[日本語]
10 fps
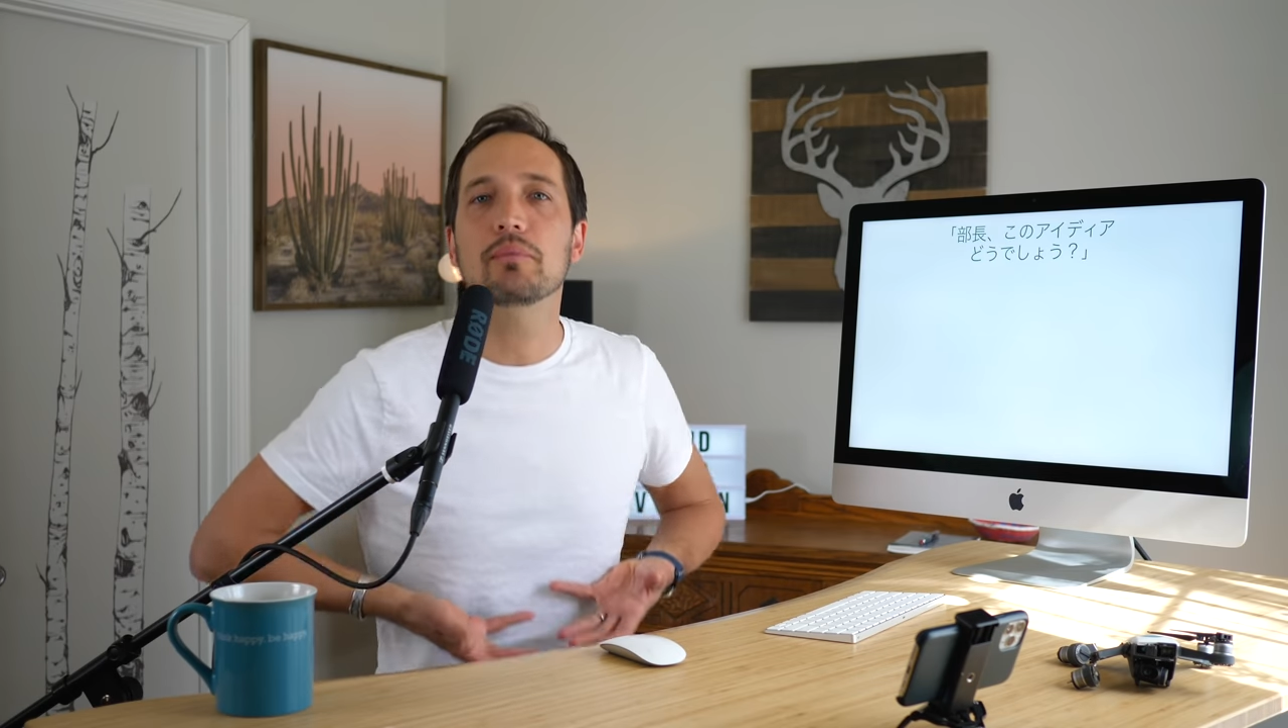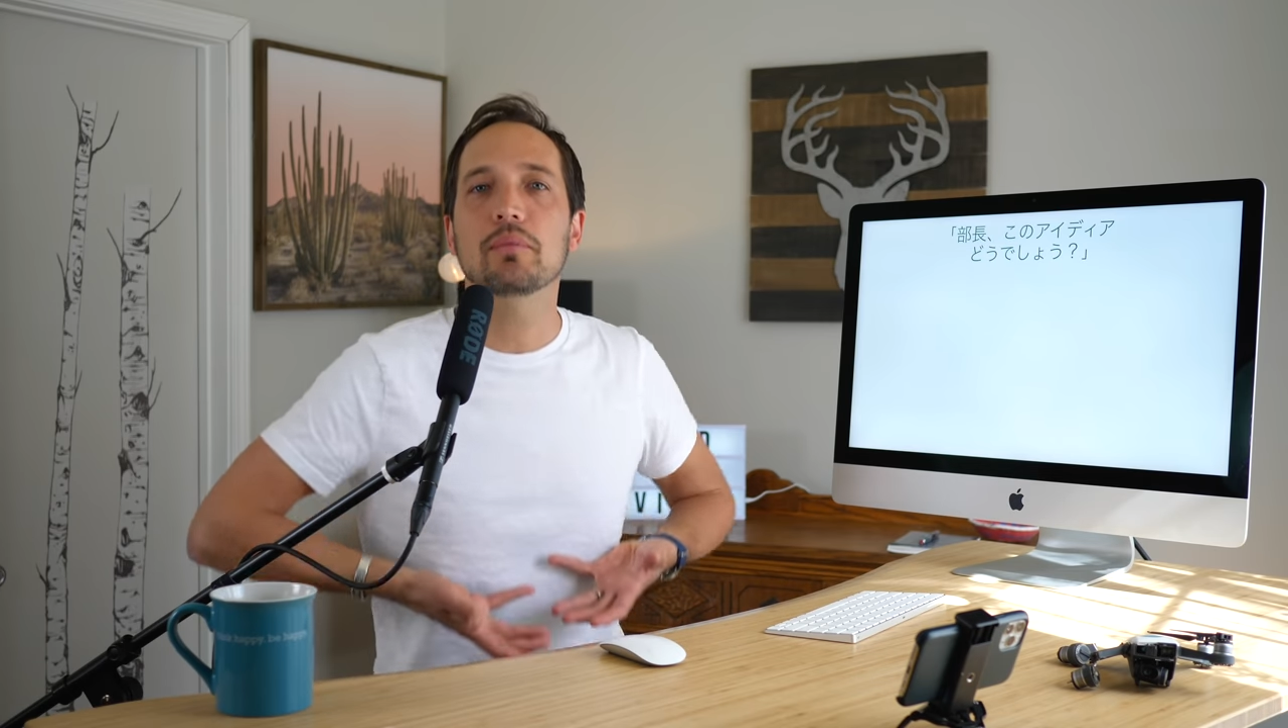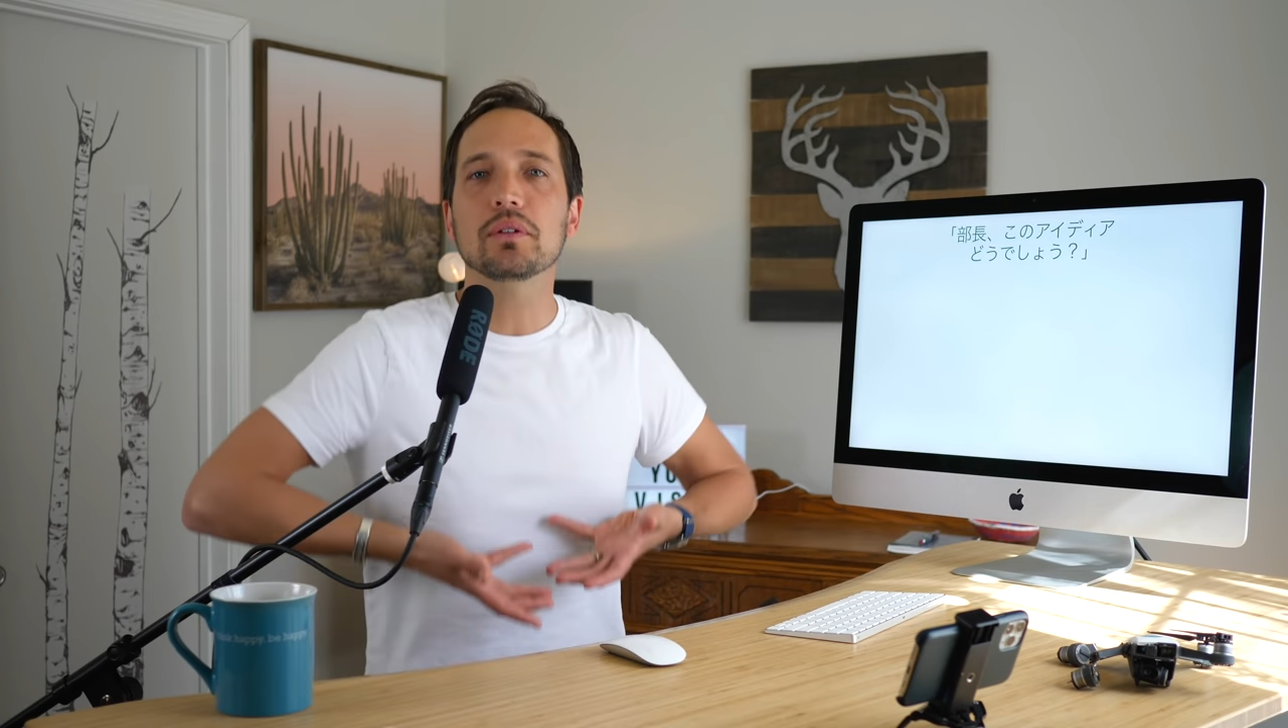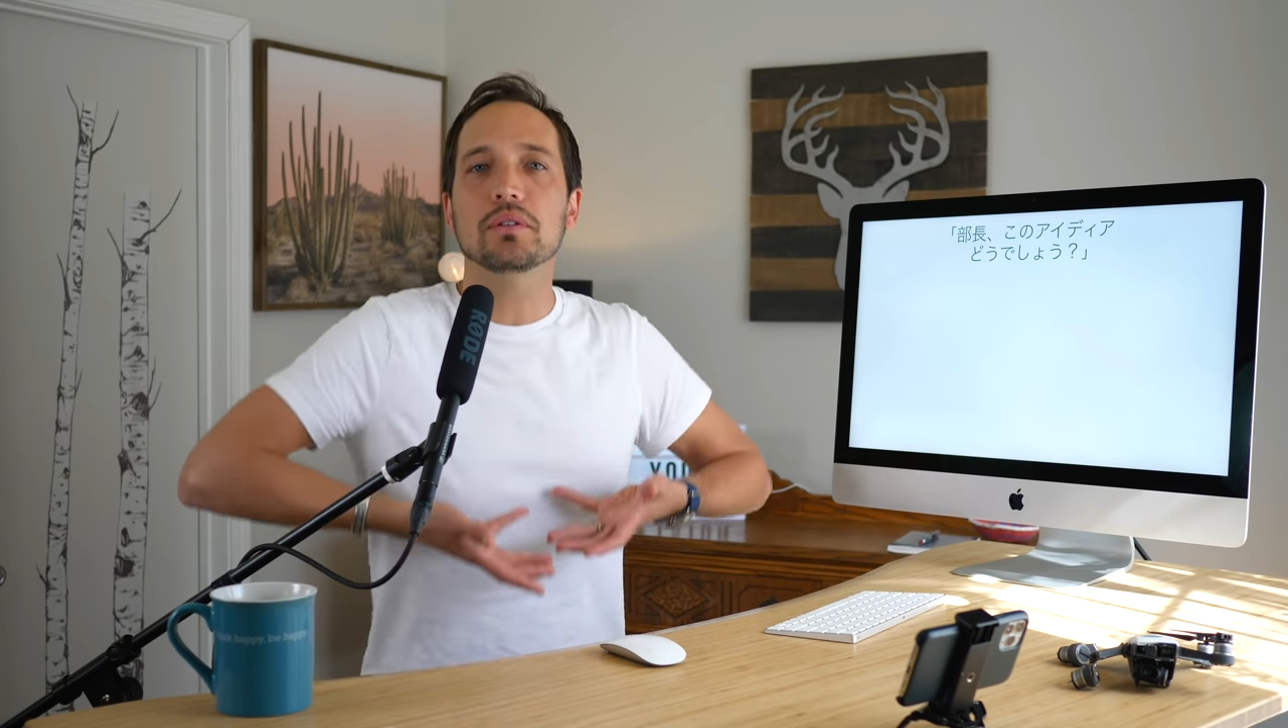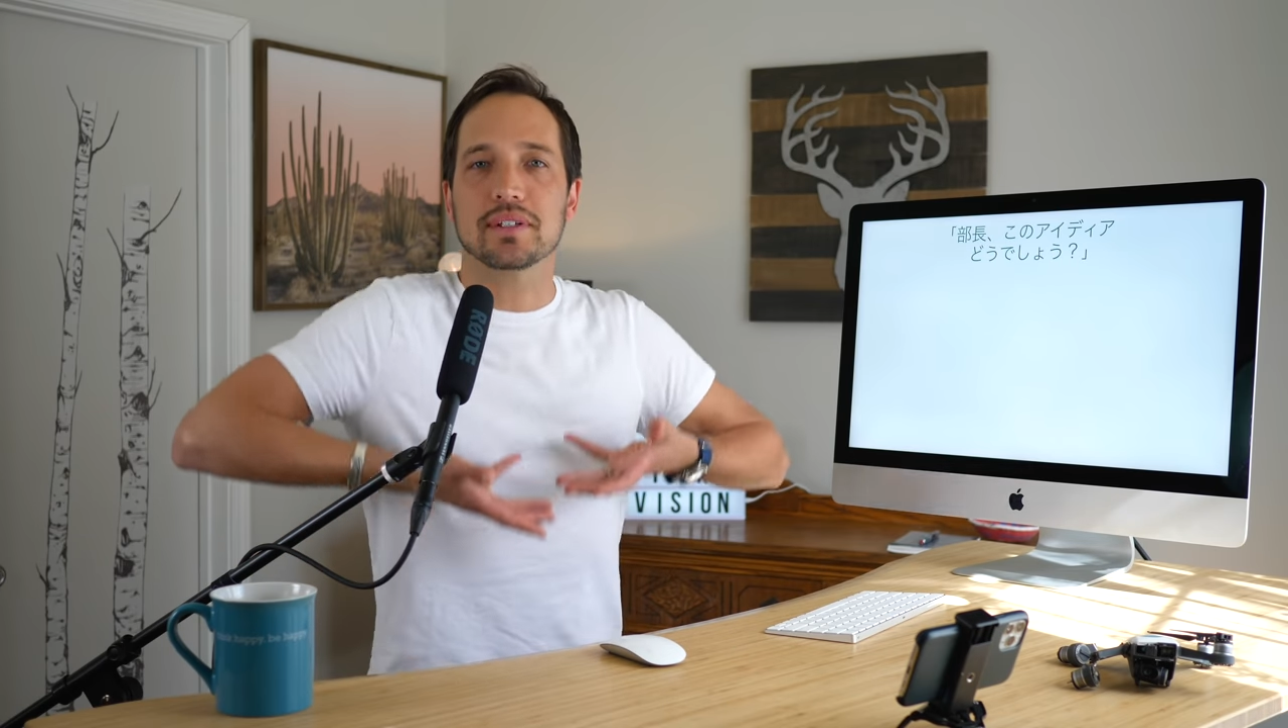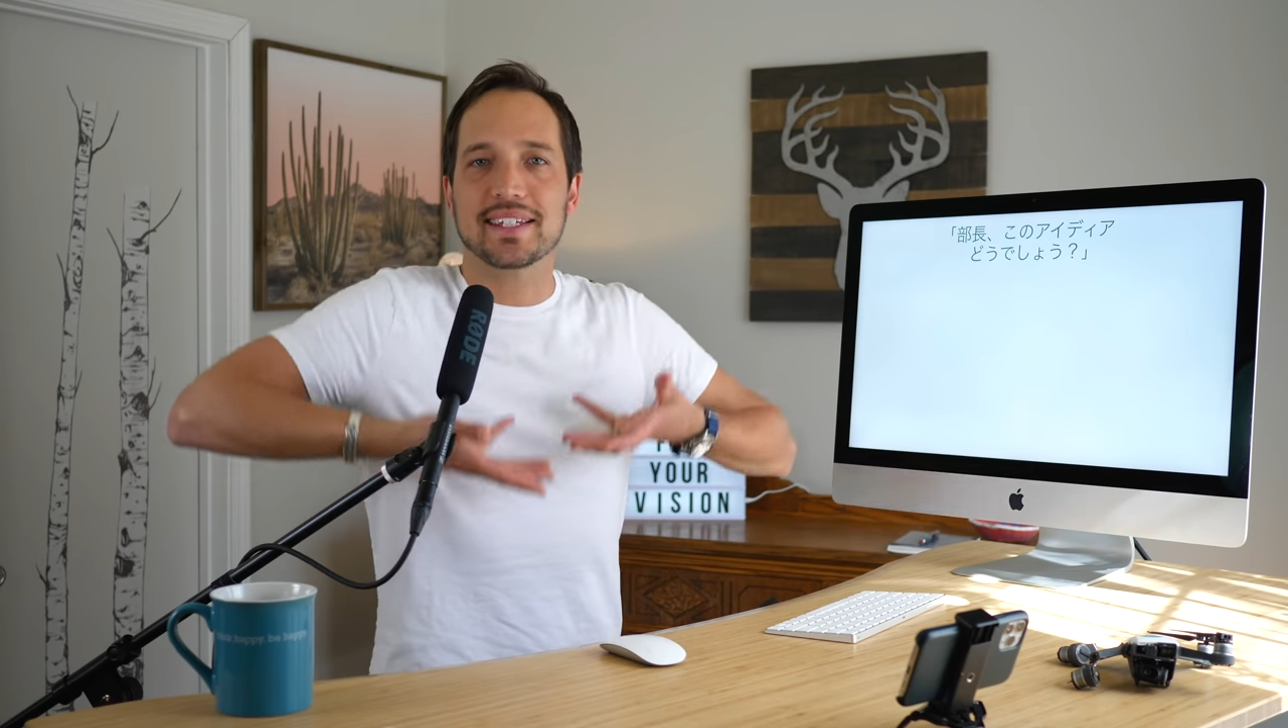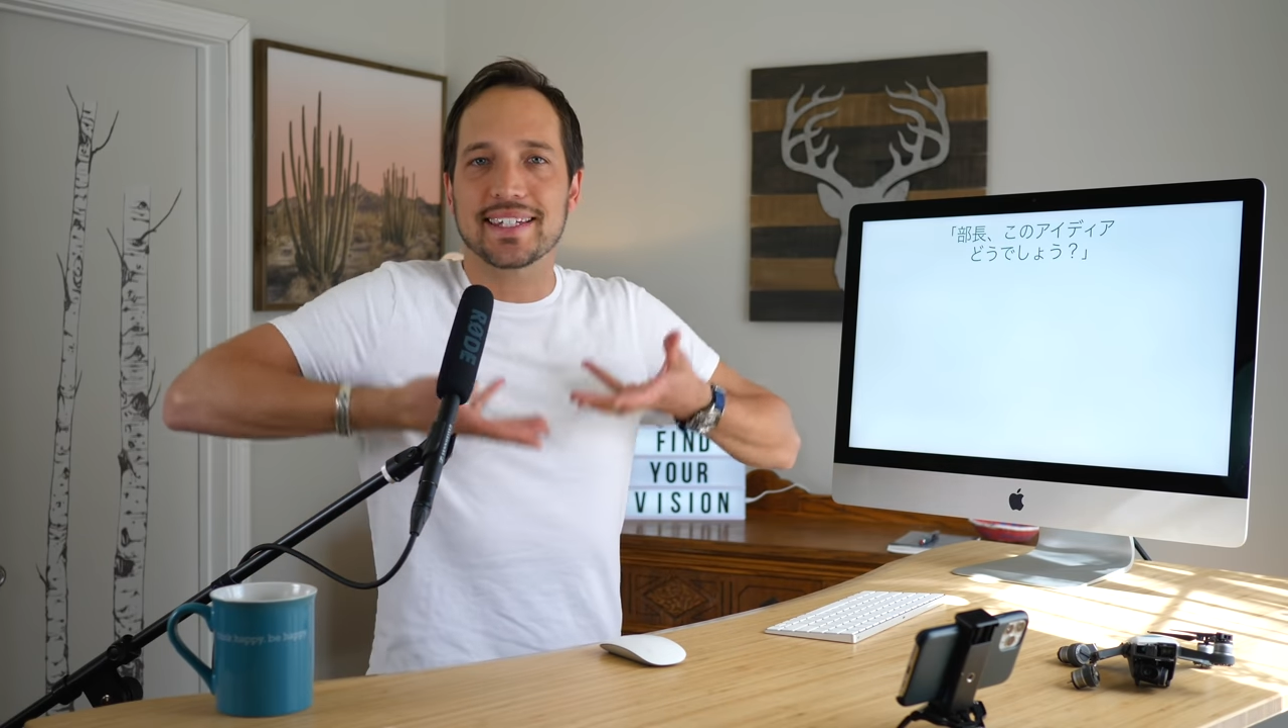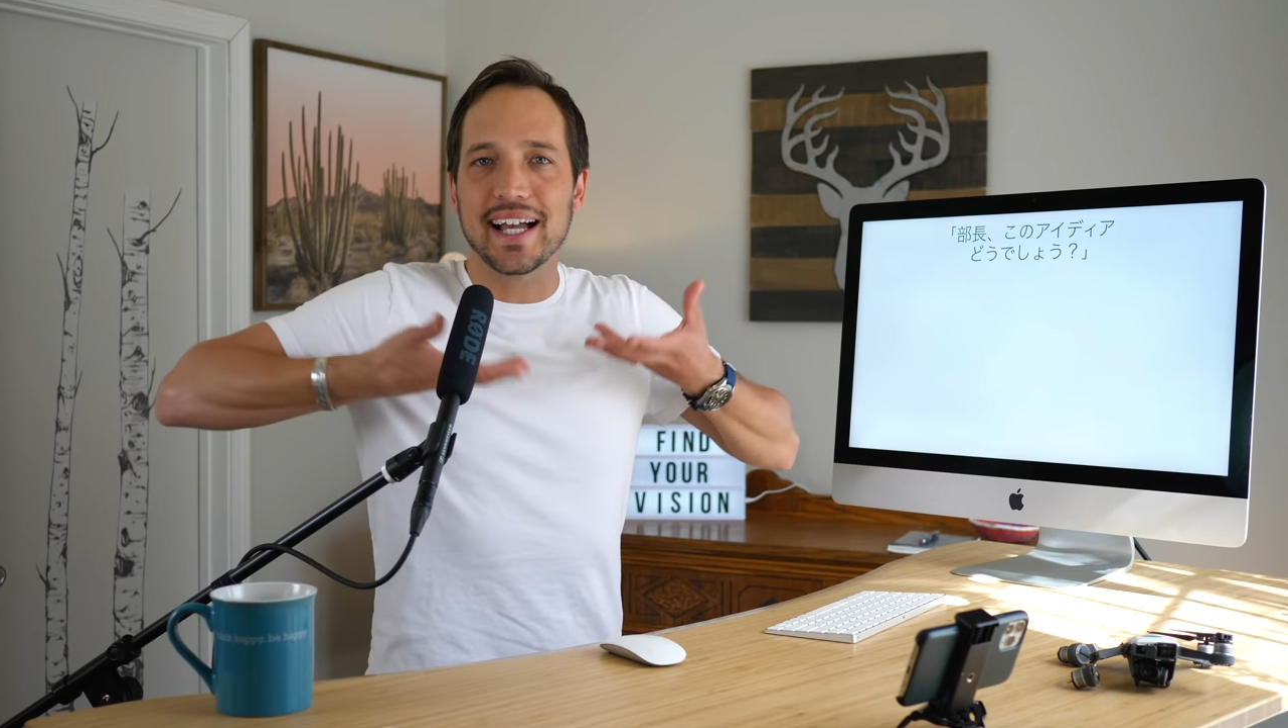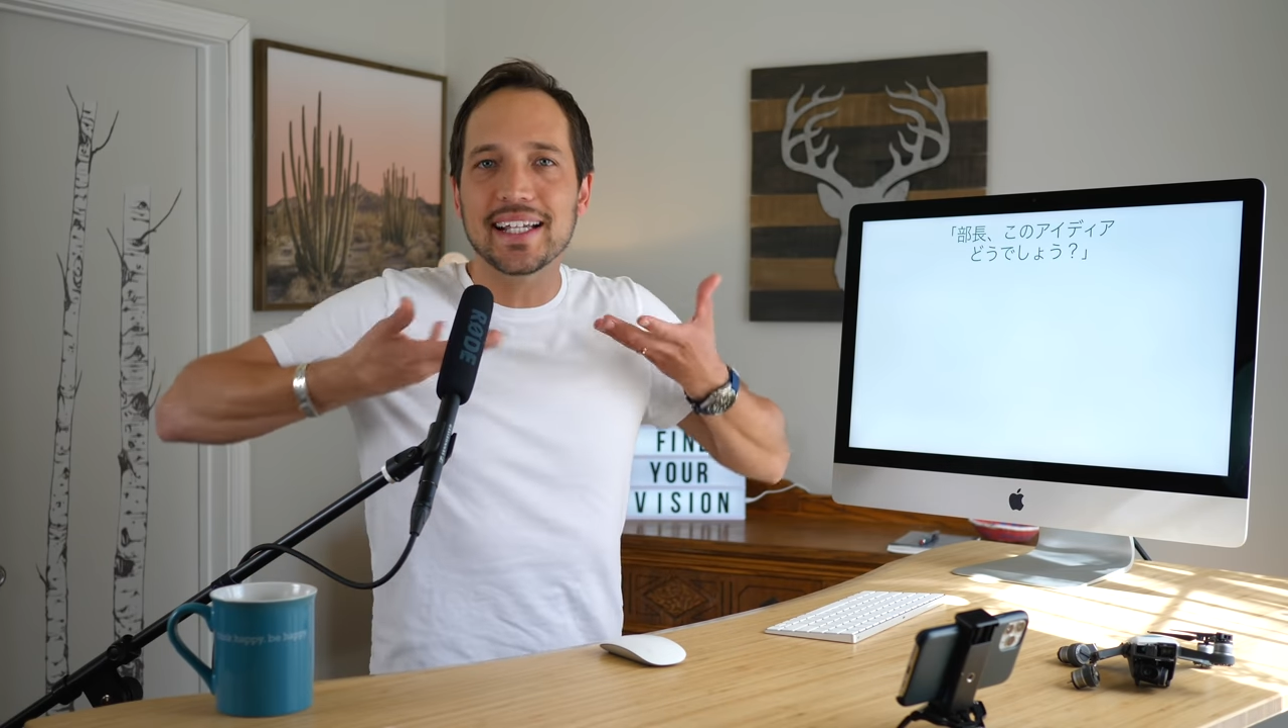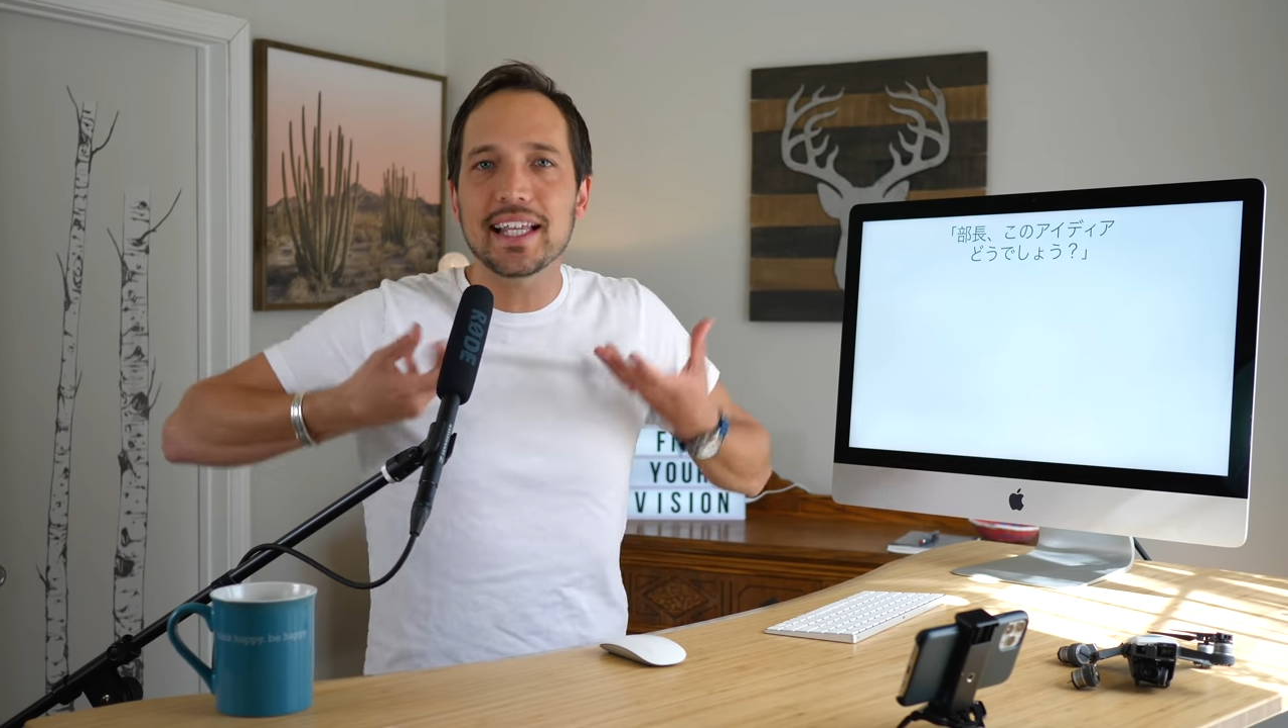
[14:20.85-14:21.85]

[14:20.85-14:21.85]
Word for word: もっと使